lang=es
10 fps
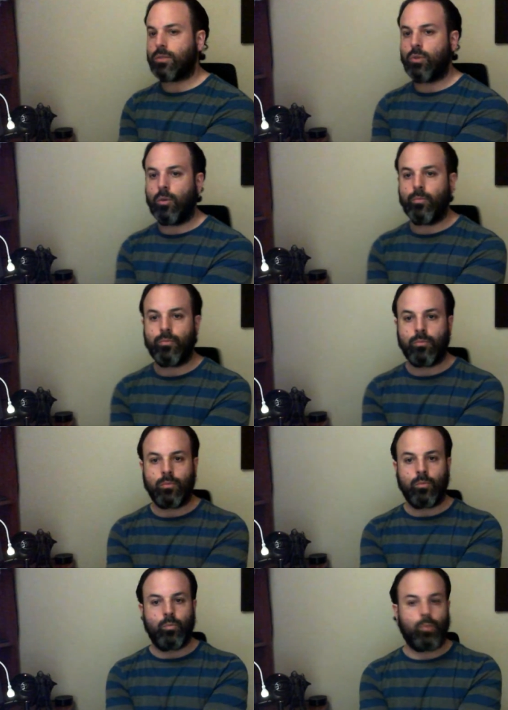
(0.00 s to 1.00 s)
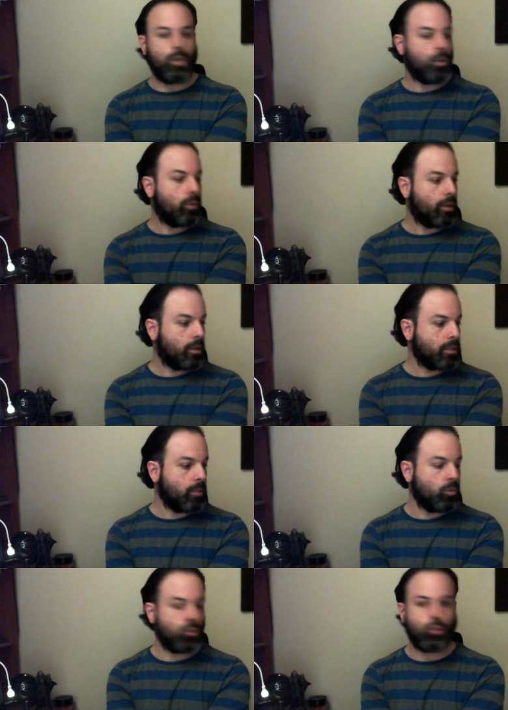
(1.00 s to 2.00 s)
No, pues recuerden que
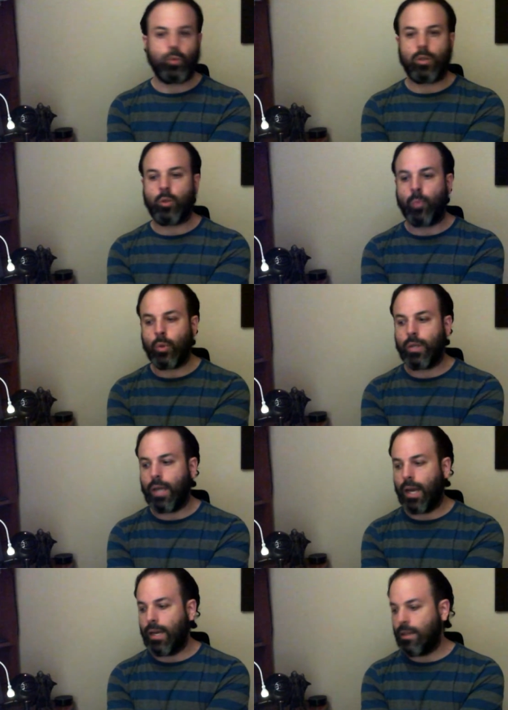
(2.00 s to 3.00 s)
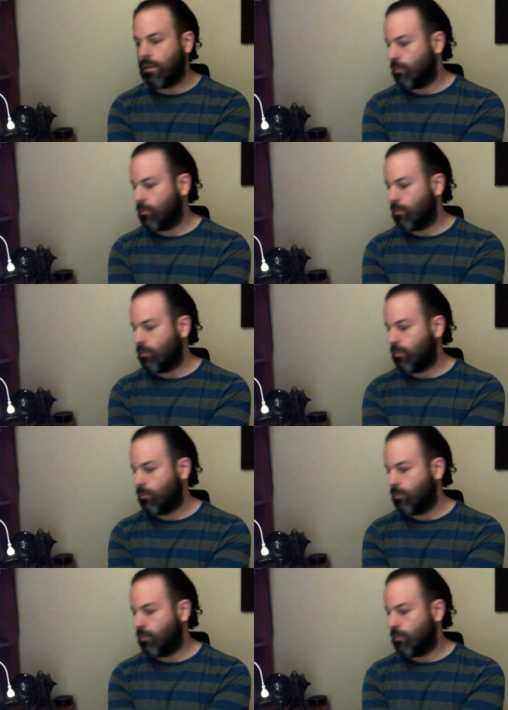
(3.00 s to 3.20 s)
estamos subiendo Monkey Island.